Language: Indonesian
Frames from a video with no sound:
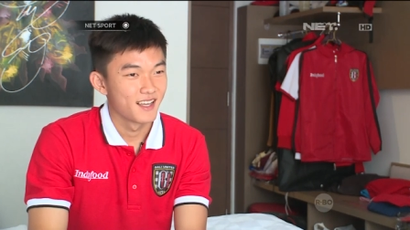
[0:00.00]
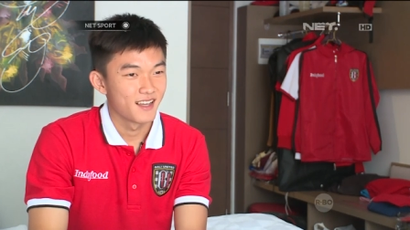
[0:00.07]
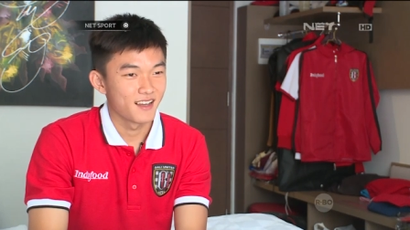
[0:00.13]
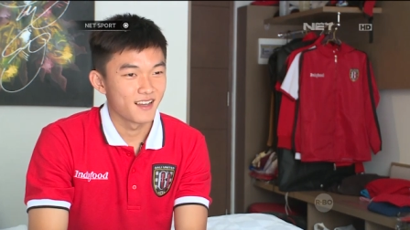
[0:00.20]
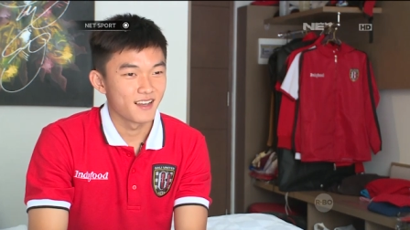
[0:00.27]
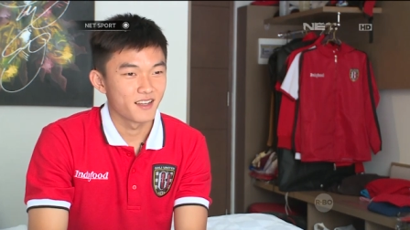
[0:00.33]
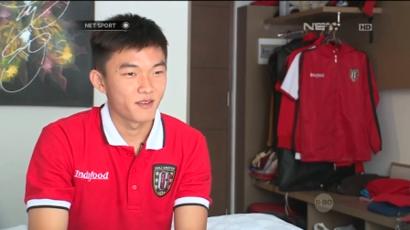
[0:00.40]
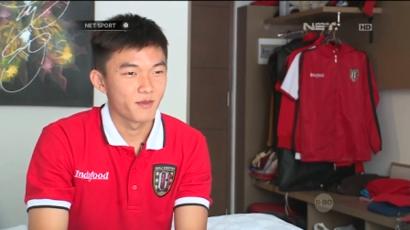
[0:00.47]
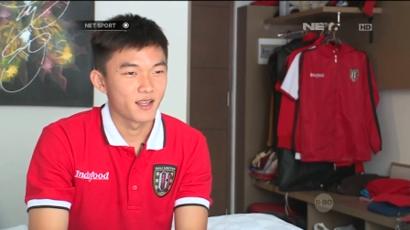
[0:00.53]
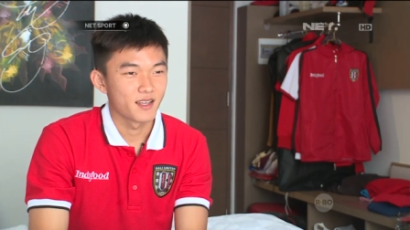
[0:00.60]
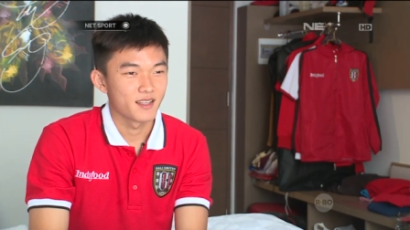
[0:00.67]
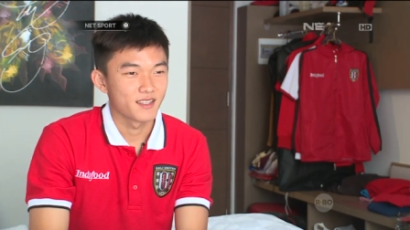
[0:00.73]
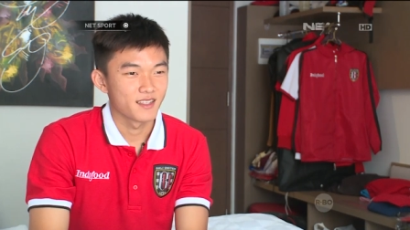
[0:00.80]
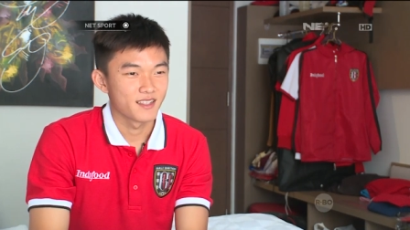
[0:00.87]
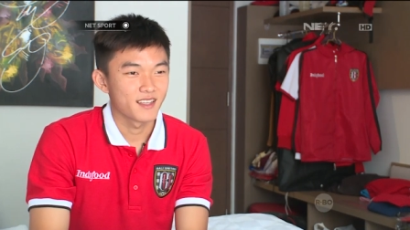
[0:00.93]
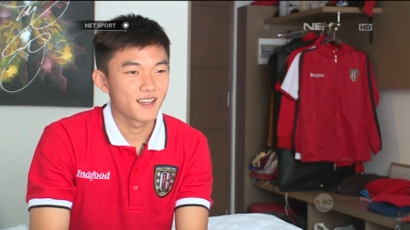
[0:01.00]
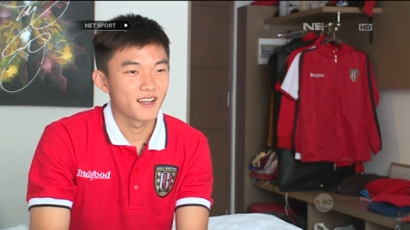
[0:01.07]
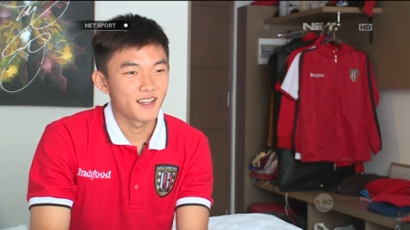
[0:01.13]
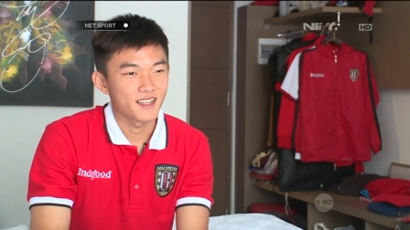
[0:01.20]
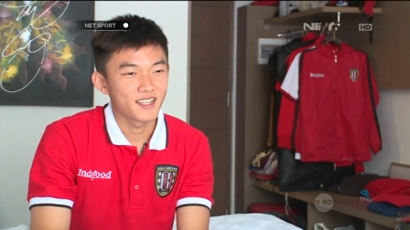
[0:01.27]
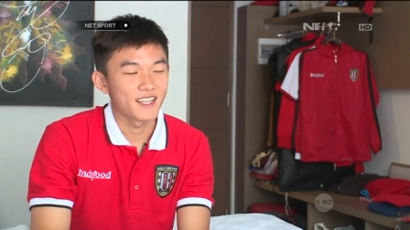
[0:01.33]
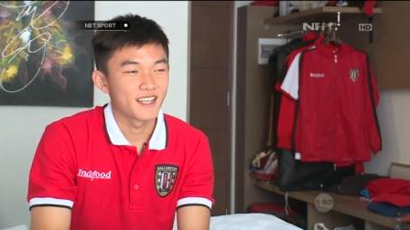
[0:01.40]
Ah, dia bilang, ya
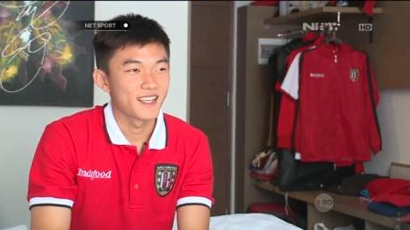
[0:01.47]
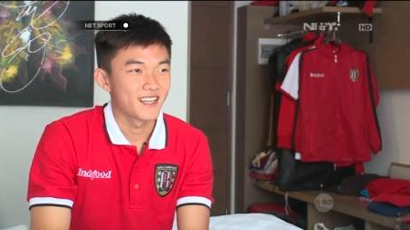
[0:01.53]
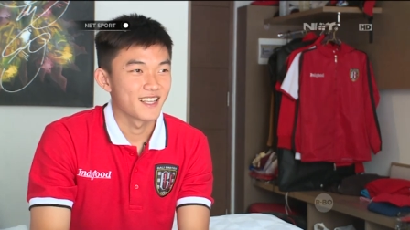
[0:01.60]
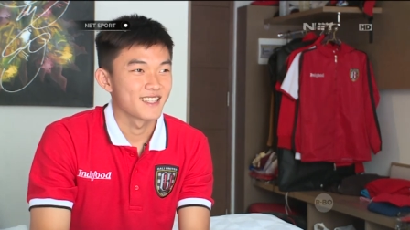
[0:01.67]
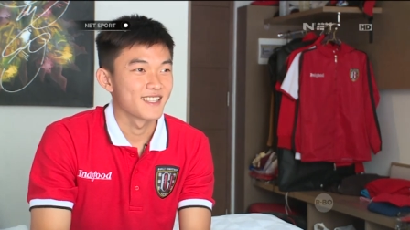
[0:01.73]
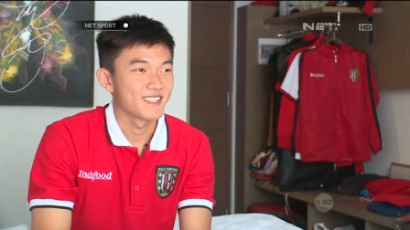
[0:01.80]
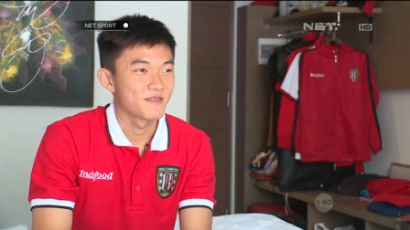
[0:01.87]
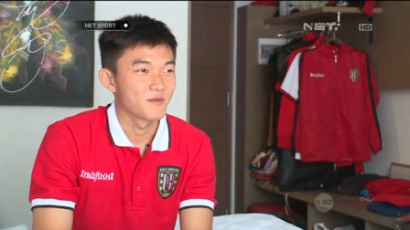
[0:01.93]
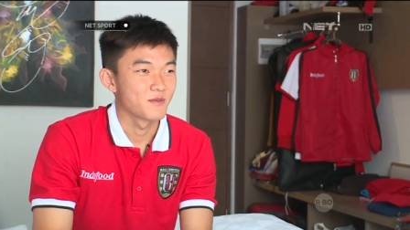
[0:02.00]
kita lihat nanti.